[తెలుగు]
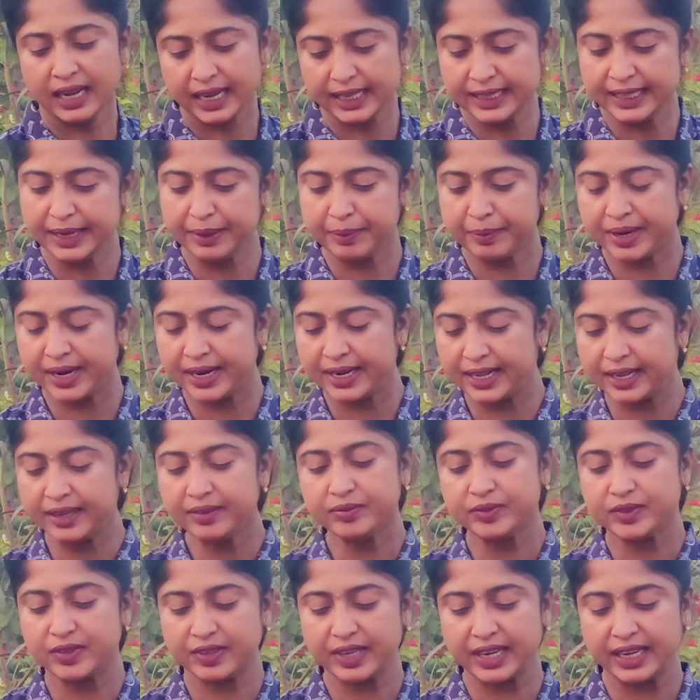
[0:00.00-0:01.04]
అదనమాట
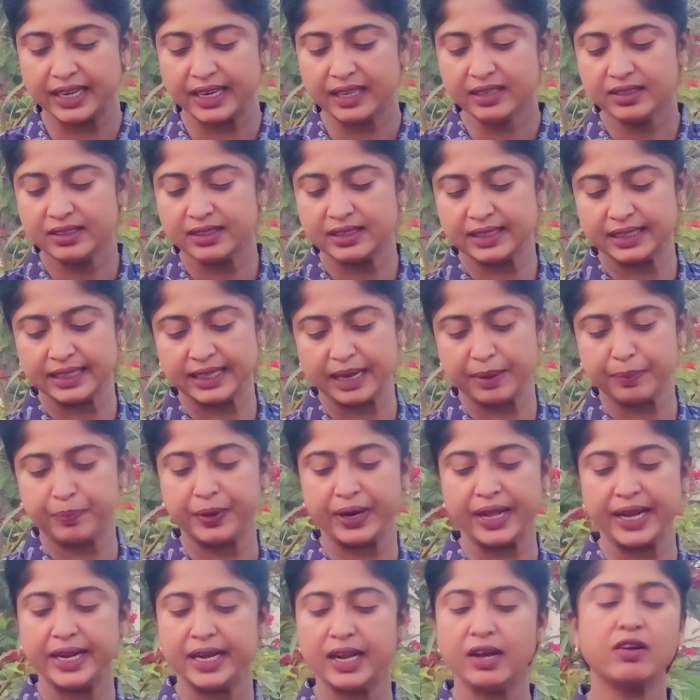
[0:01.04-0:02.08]
ఓకేనా
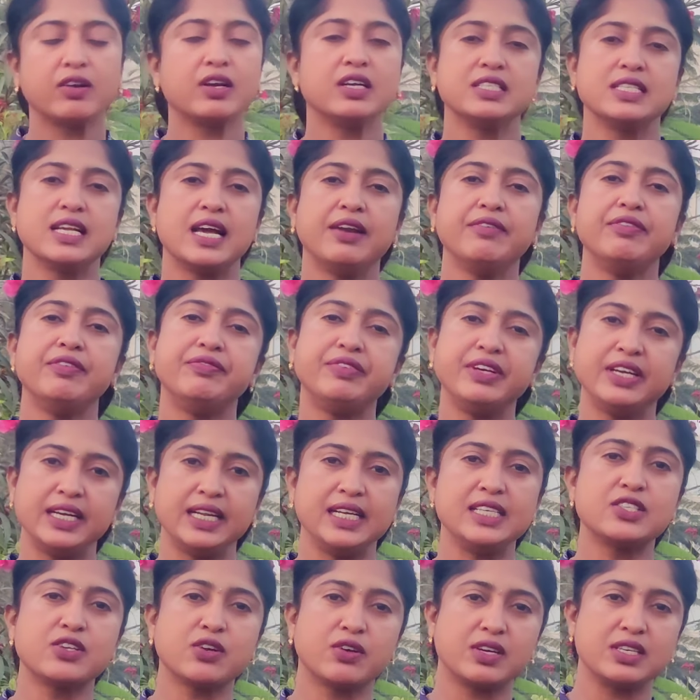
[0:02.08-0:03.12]
ఇంకెప్పుడైనా ఒక్కసారి ఫిఫ్టీన్
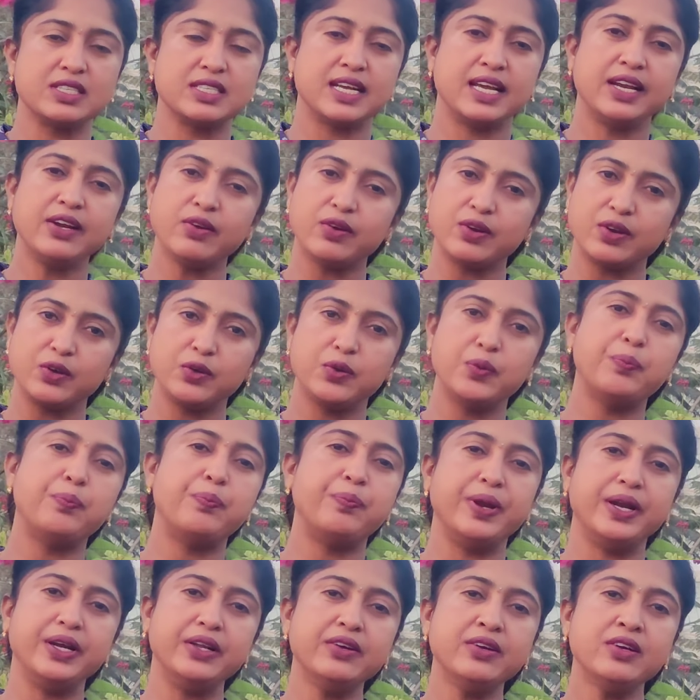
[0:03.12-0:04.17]
డేస్కి ఒక్కసారి ఒక
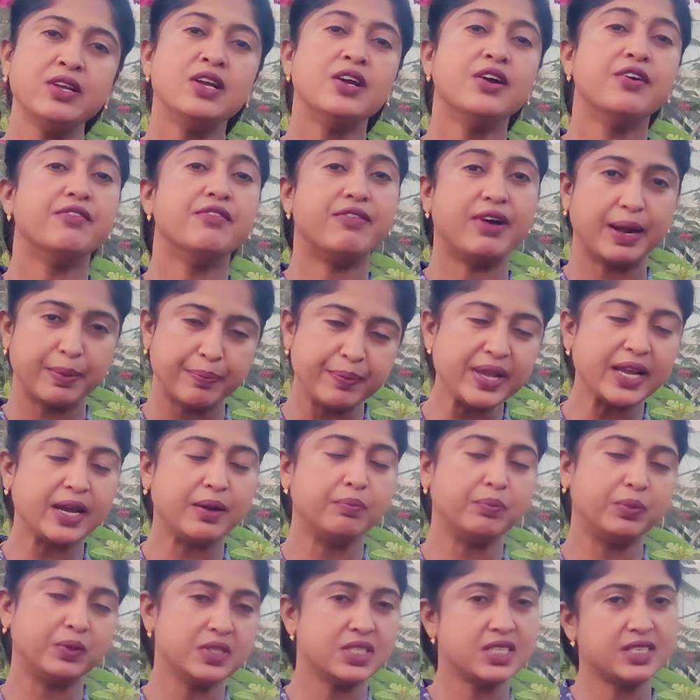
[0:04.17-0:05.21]
గుప్పెడు వర్మి
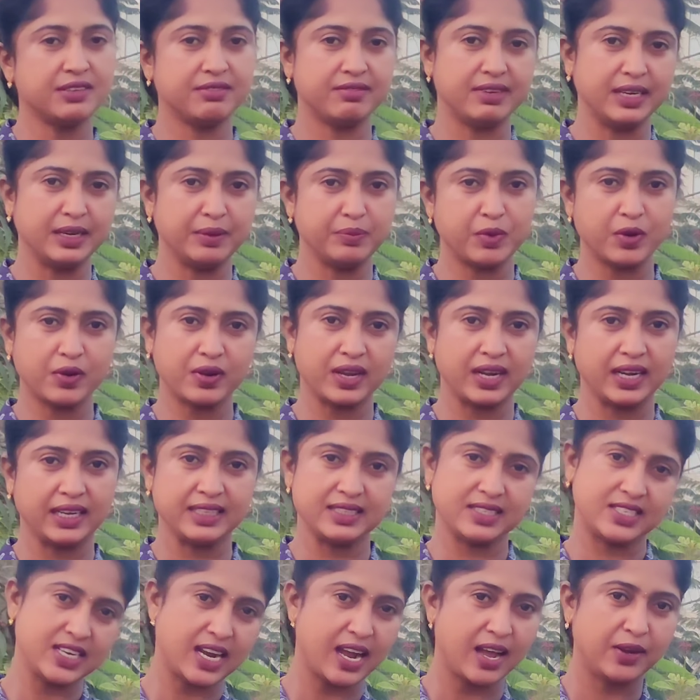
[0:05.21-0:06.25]
కంపోస్ట్ ఇవ్వండి
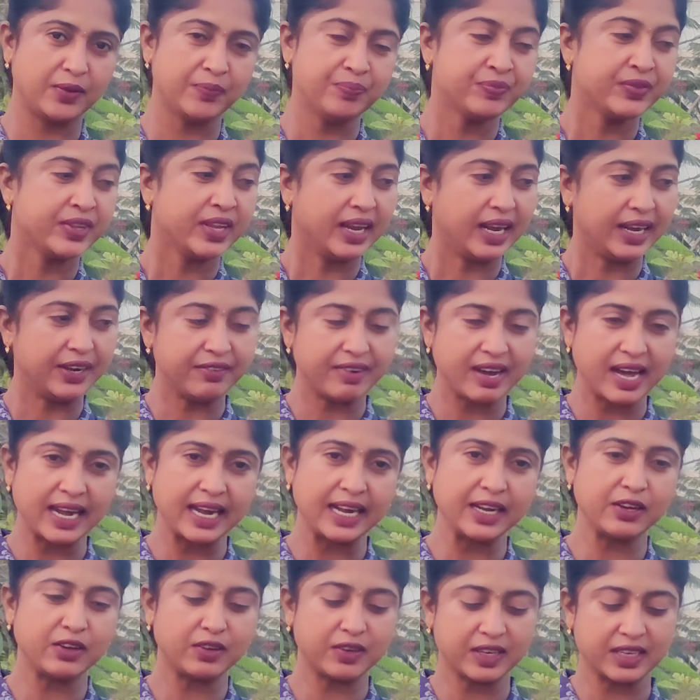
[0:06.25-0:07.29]
మొక్కలకి చాలు అండ్
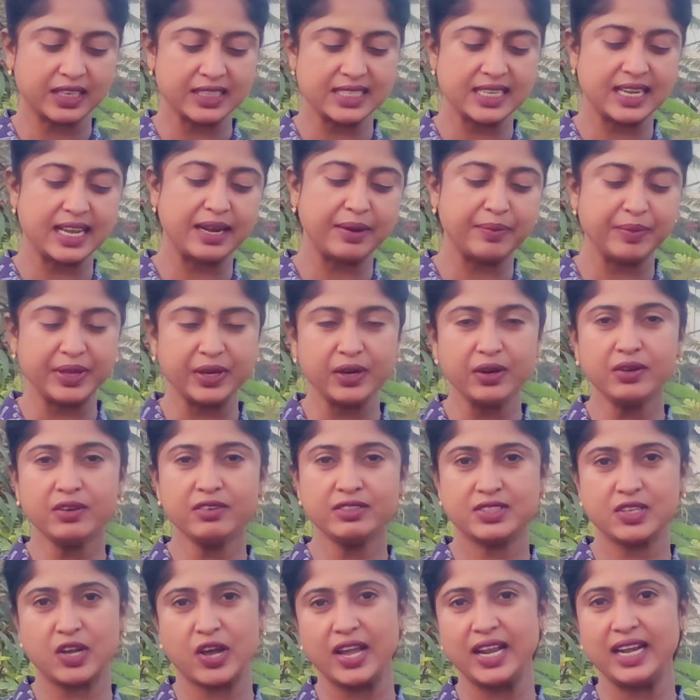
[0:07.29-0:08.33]
వారానికి ఒక్కసారి మీరు
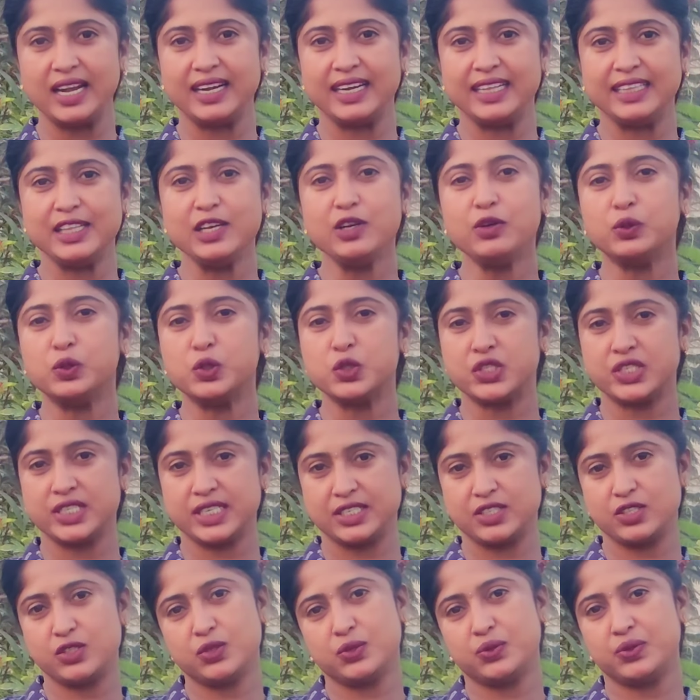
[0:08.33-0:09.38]
సాయిల్ అనేది లూజ్
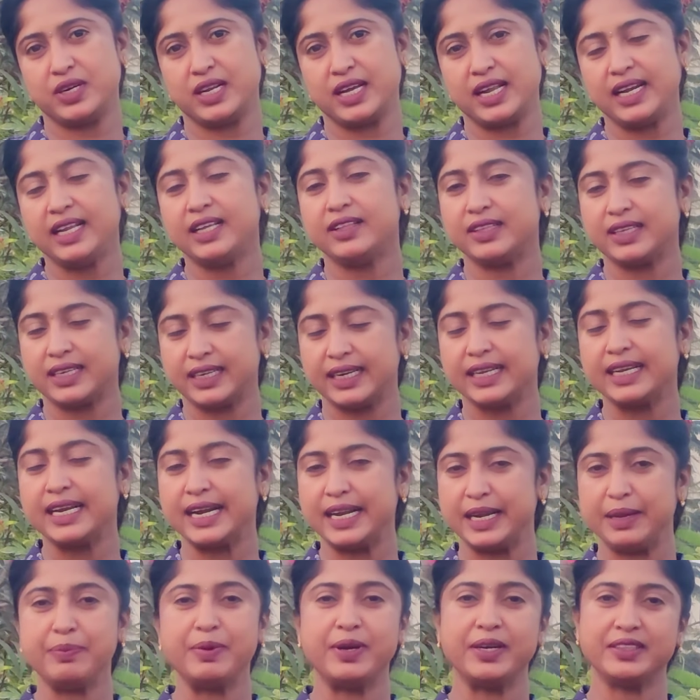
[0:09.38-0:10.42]
చేస్తూ ఉండాలి ఎందుకంటే
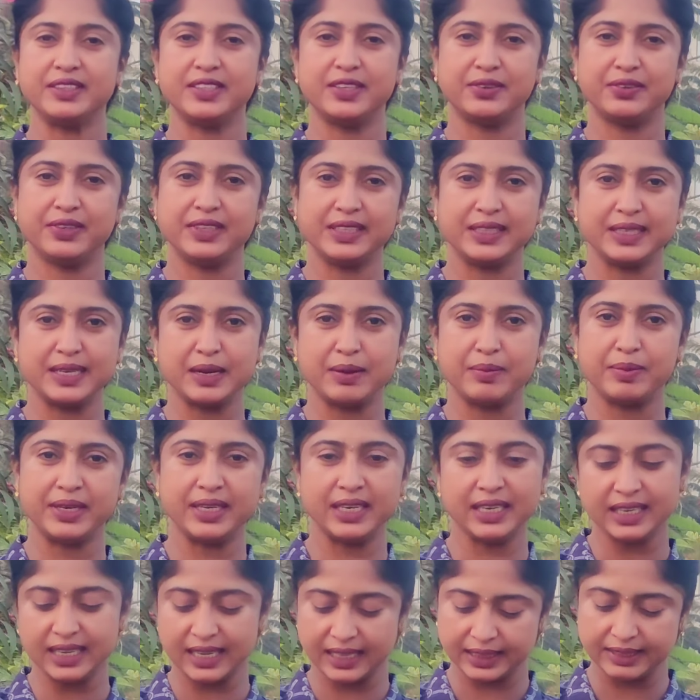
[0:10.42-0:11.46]
గట్టి పడుతూ ఉంటుంది
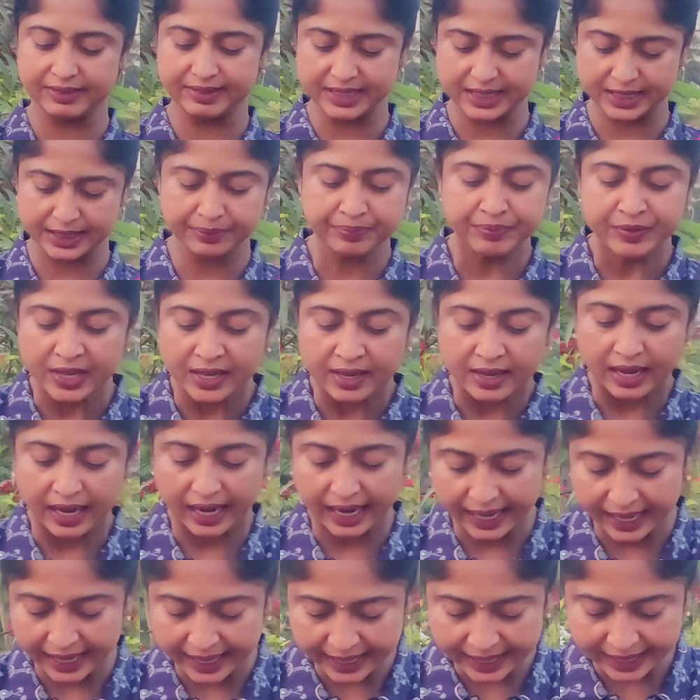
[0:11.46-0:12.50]
కాబట్టి అది విషయం
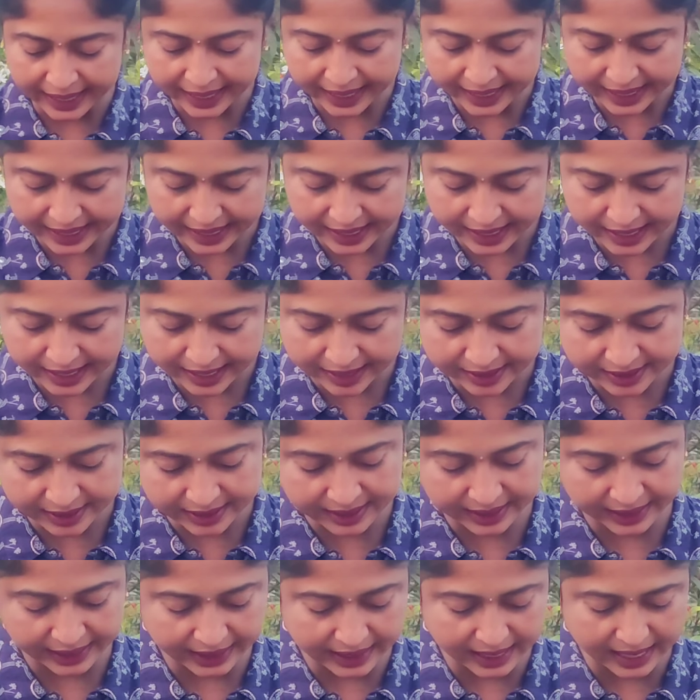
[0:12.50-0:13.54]
అండ్ uh,
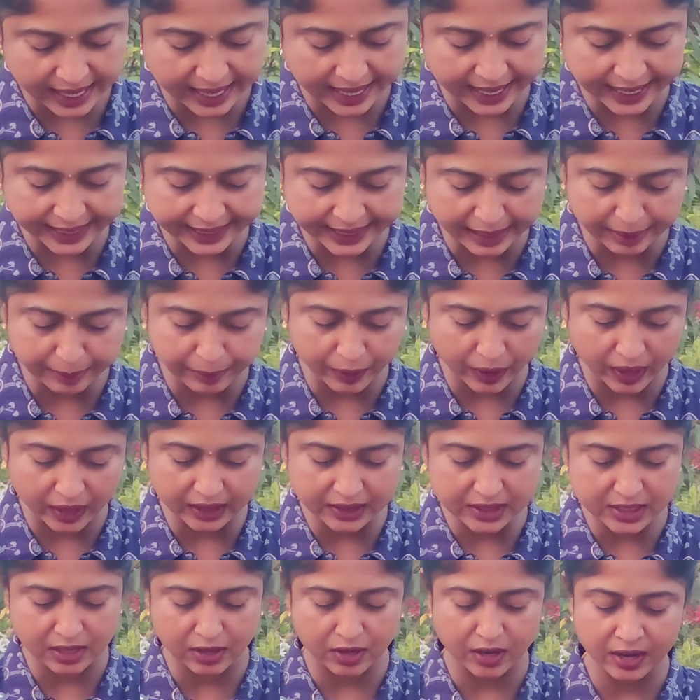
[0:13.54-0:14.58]
ఇంకా హెయిర్ కేర్
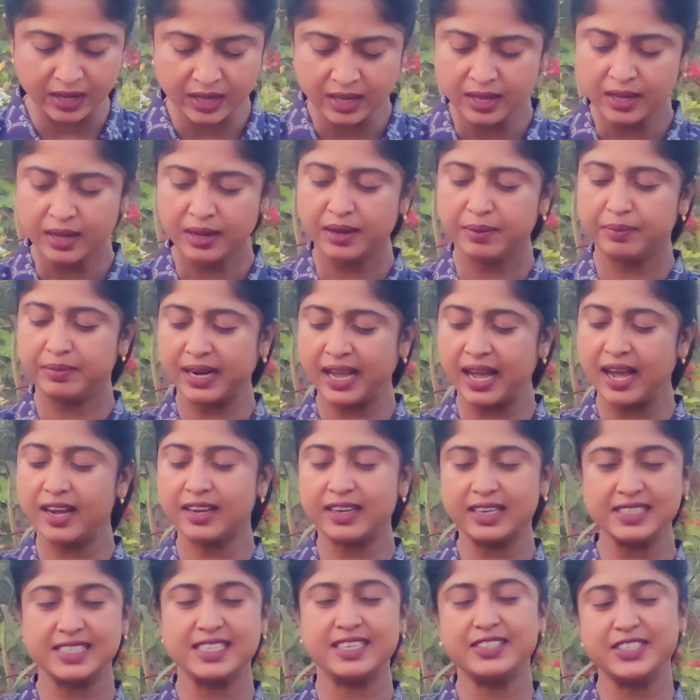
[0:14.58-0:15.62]
ప్రోడక్ట్స్లో
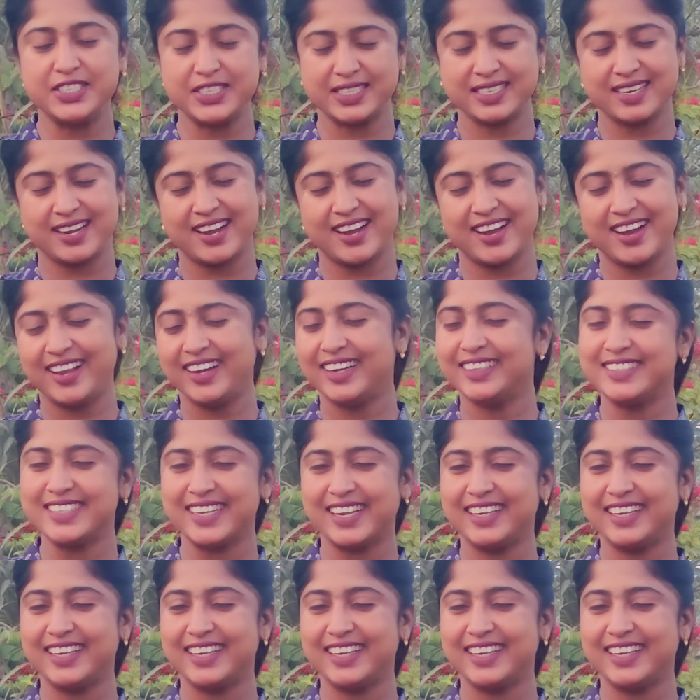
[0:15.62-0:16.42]
నాకు అసలు చాలా